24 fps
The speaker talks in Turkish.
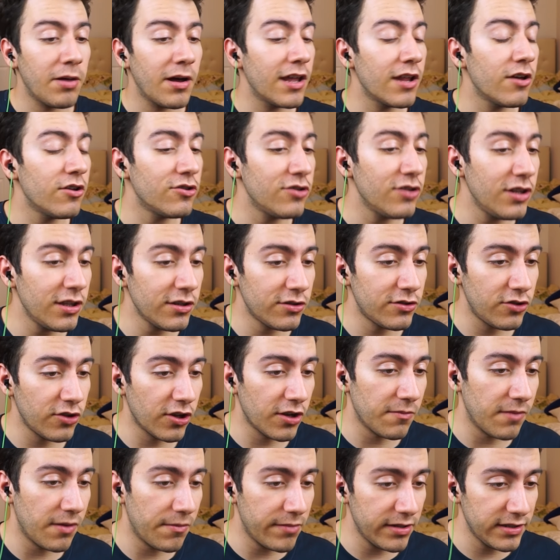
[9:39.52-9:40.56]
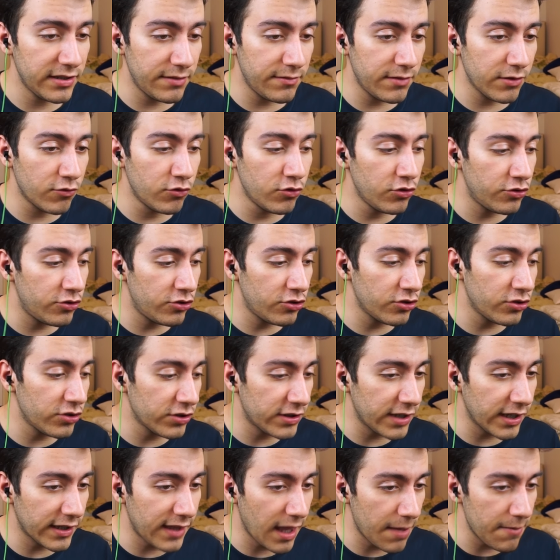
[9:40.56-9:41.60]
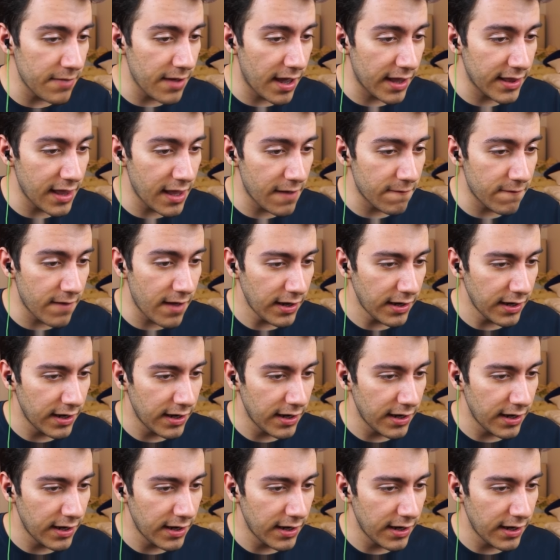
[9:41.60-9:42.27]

Para ödülü istiyorum ama. Şimdi uyuşturucu satan bir adam